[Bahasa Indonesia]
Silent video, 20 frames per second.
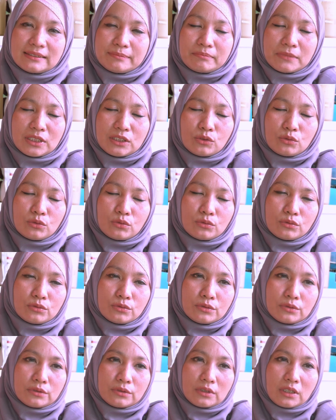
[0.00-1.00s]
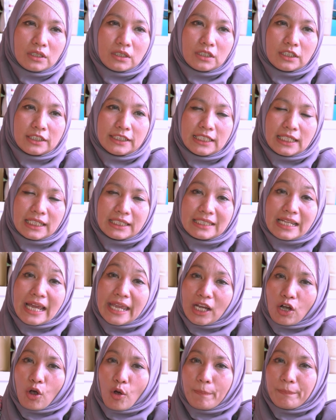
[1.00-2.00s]
menu uh, di
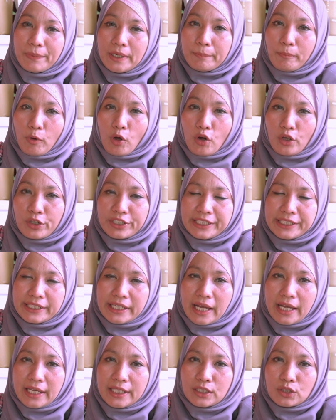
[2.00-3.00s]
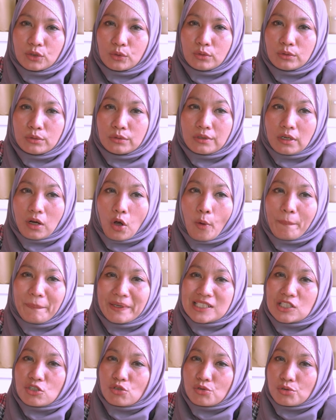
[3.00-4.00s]
kedai kopi Polonia itu
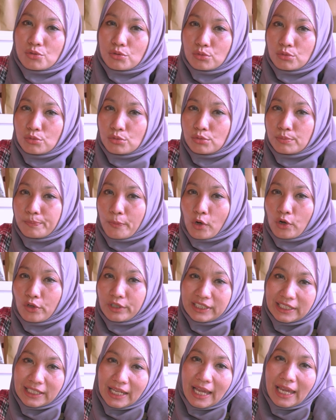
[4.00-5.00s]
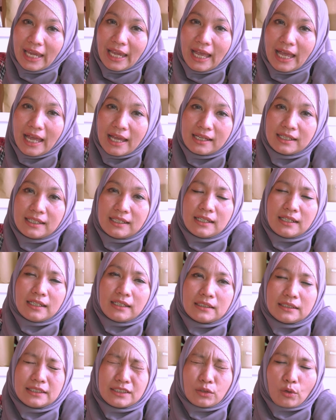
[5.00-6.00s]
kopi susu Polonia ya
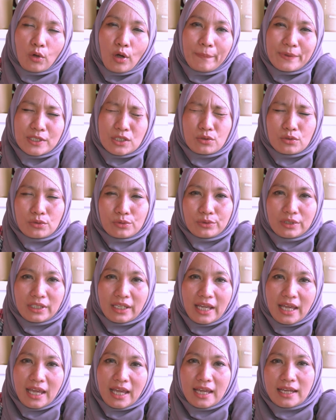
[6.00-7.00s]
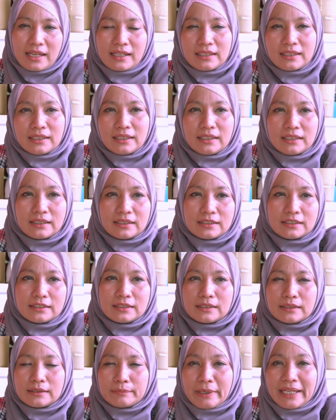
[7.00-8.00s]
itu kopi susunya
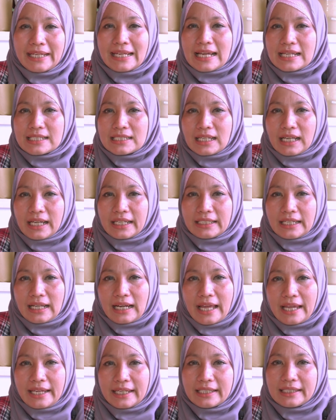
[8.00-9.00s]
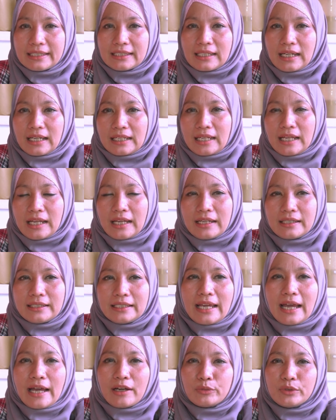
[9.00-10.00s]
uh, beda dengan yang lain karena
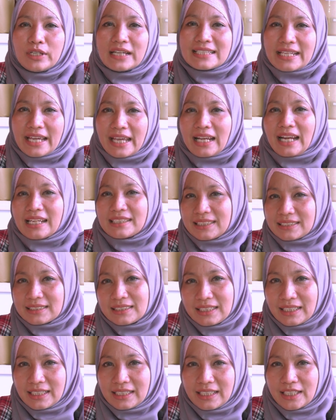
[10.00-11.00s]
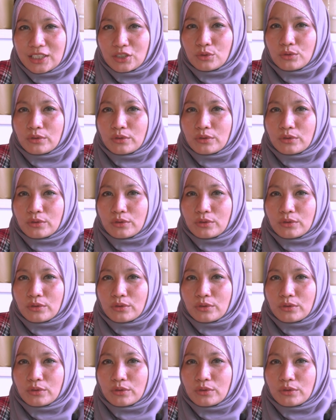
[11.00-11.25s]
ya udah saya racik sendiri itu